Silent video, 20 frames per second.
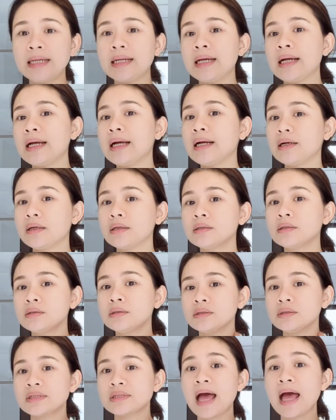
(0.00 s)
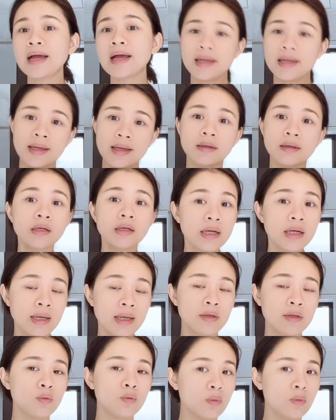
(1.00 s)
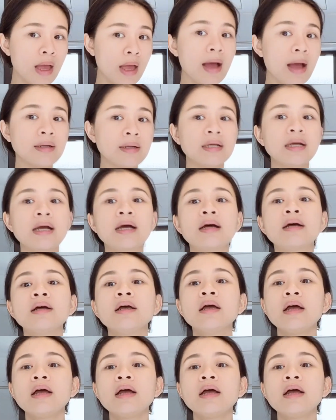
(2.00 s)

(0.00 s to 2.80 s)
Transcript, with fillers: นะคะ ก็คือสร้างเองเลือกเองทุกอย่างนะคะ